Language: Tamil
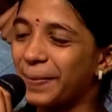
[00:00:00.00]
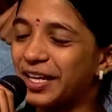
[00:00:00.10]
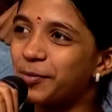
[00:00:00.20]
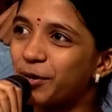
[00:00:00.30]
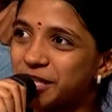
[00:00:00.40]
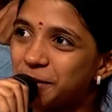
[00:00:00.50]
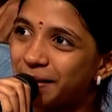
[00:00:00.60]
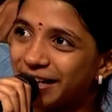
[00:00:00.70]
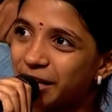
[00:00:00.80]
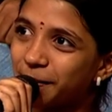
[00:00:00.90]
பெட்டி பாட்சம்
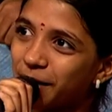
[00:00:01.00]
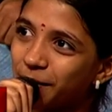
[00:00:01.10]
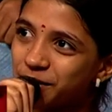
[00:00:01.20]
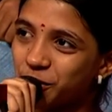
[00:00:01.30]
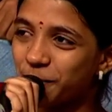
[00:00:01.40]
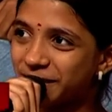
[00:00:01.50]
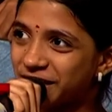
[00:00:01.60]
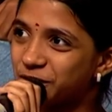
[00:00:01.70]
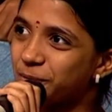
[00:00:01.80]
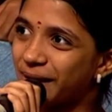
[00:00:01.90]
பட்டர் த the butter was so
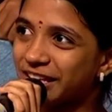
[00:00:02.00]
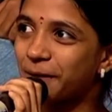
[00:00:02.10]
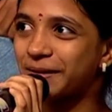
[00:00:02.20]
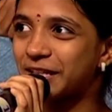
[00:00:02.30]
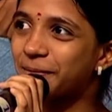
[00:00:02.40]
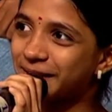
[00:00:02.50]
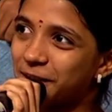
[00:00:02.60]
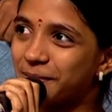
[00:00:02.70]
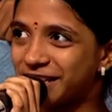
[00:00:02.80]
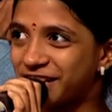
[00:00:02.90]
bitter. To make the bitter
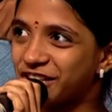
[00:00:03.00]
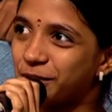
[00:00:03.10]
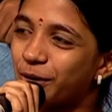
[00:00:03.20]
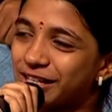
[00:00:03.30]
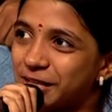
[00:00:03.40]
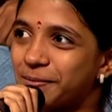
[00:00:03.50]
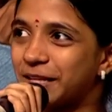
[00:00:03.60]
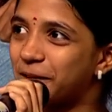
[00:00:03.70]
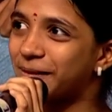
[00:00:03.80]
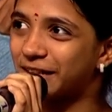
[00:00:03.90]
butter better, பட்டர் பட்டர் some
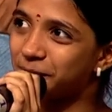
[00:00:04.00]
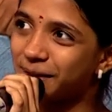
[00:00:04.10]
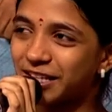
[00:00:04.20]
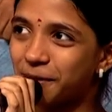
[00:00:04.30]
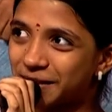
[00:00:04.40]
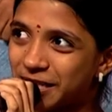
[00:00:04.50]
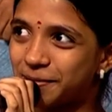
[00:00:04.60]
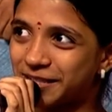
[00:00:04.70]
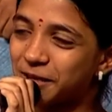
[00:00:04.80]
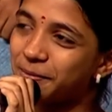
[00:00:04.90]
butter butter. But the bitter
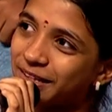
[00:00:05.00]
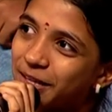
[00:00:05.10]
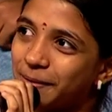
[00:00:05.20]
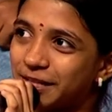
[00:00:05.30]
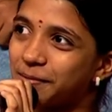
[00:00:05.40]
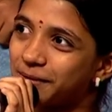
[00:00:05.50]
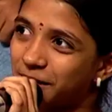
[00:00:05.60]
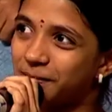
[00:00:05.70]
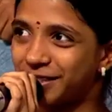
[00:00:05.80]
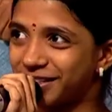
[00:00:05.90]
butter make
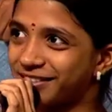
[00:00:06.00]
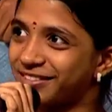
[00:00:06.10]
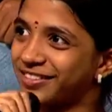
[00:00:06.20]
the